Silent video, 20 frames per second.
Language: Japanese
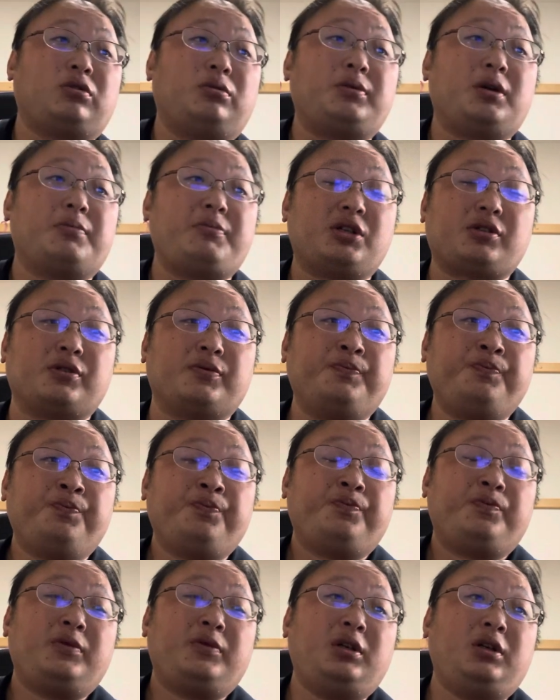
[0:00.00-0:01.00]
思います。
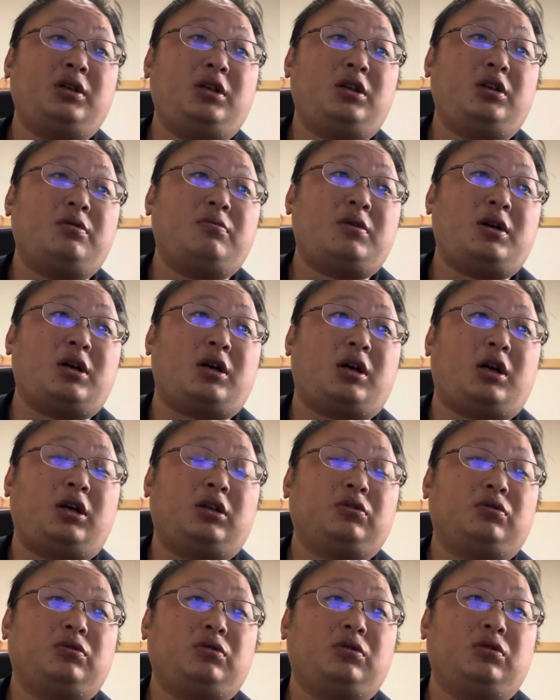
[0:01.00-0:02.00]
で、まあ、
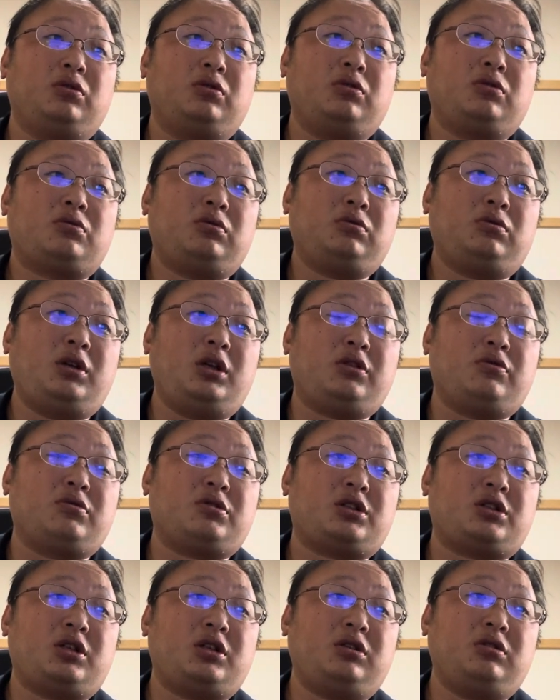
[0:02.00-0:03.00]
あの、この江
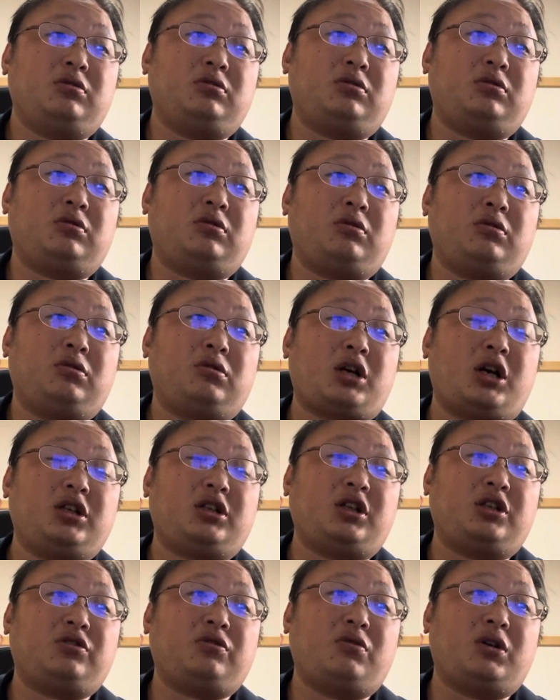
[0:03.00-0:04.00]
藤ちゃんの書
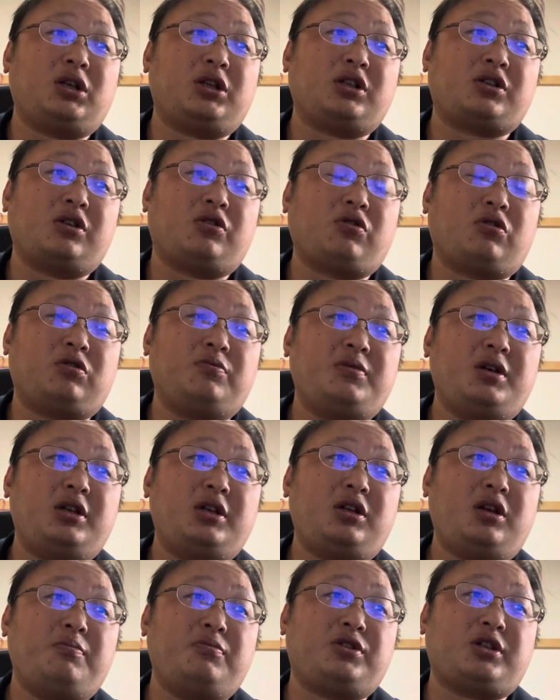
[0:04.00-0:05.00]
いた人はですね、匿名
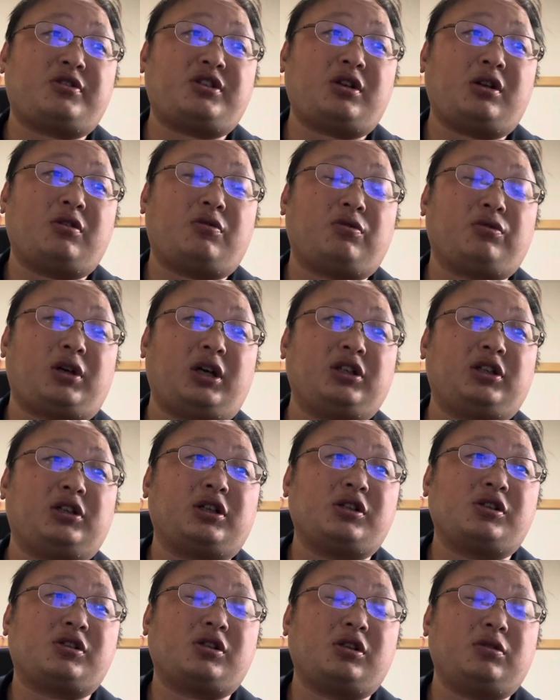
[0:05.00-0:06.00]
でめちゃくちゃなこと書い
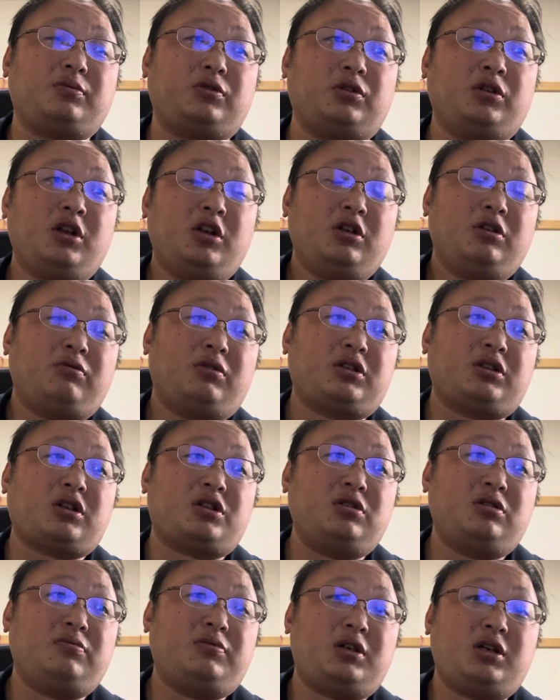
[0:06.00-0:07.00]
ですけども、
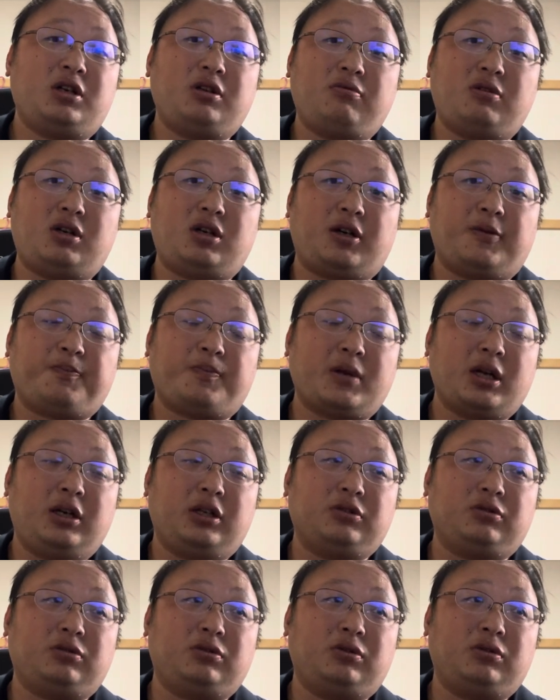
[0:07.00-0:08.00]
私の場合は、
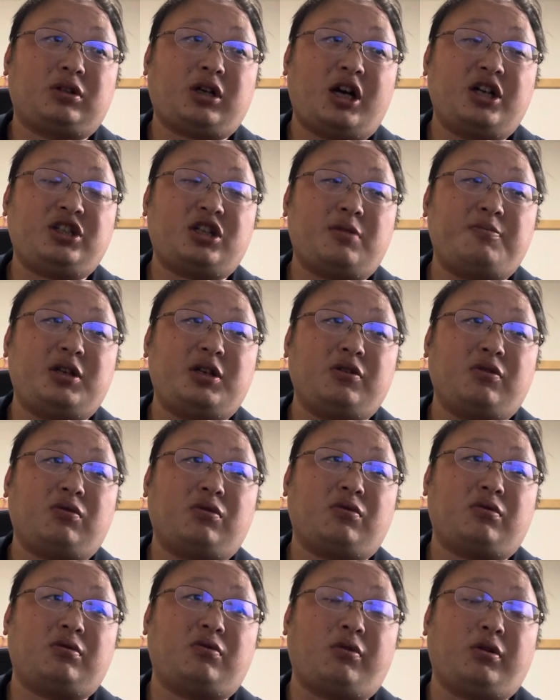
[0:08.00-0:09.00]
あの、会社名
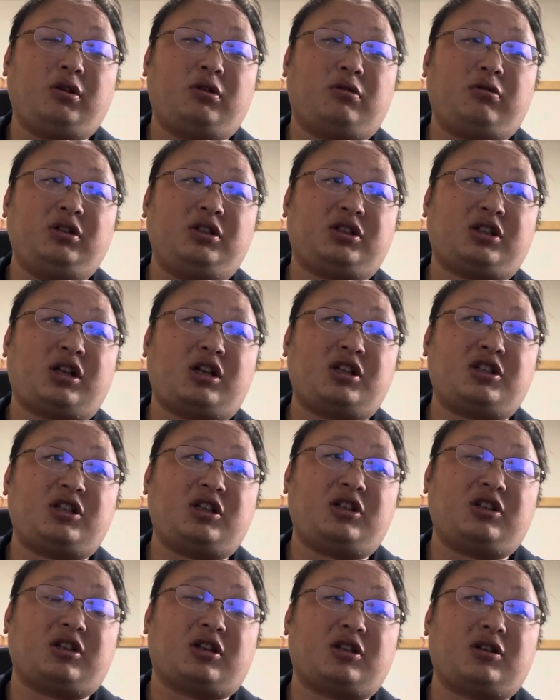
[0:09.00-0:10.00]
をゴリゴリに晒し
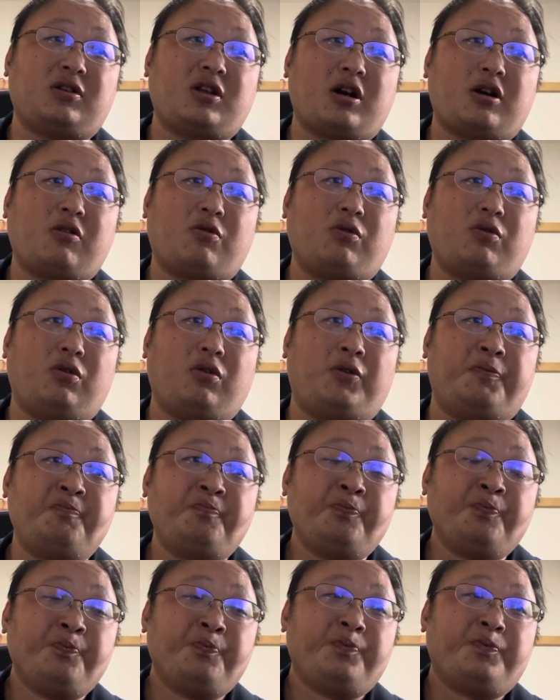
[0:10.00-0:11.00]
てきて、なんかこ
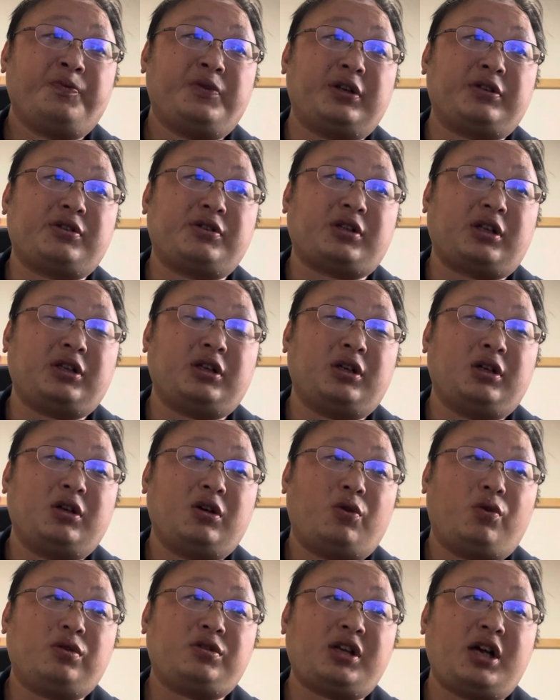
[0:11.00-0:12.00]
う、なてうんですかね、
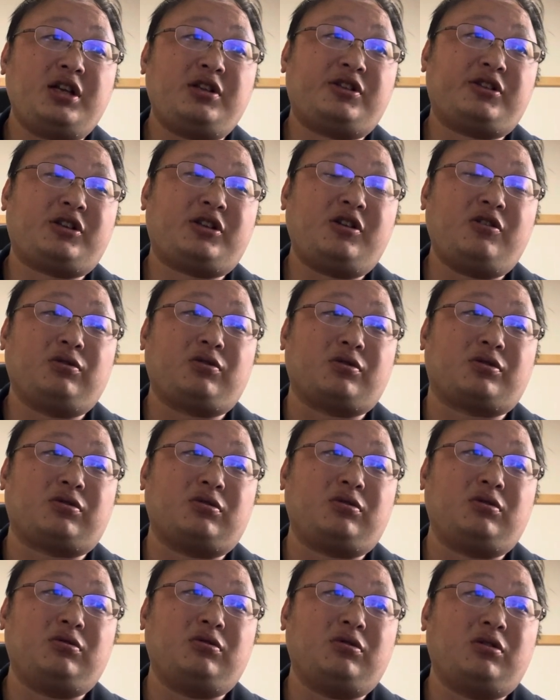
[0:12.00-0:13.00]
押さえつけようとす
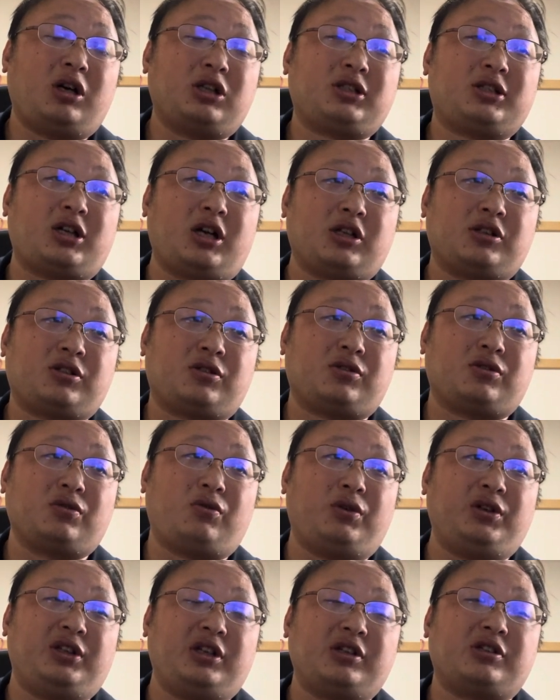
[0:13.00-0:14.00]
る圧がす
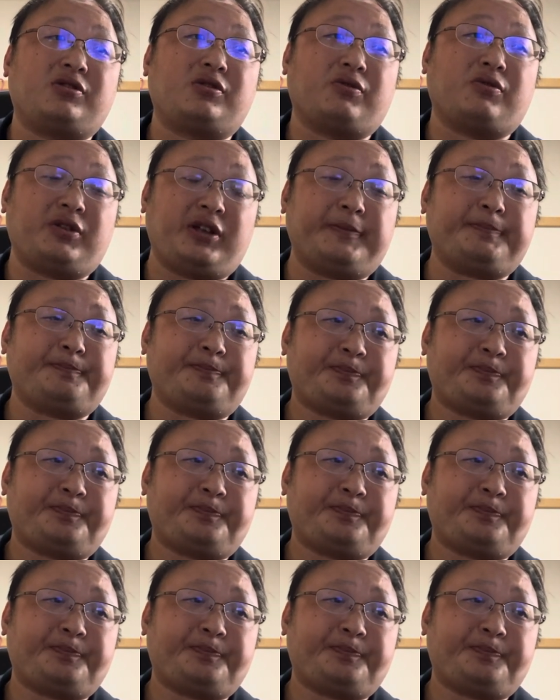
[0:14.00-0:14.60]
ごいですよね。